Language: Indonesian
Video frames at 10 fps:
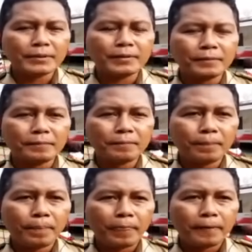betul.
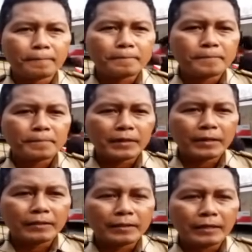
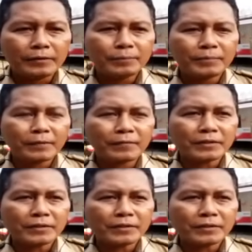Ya untuk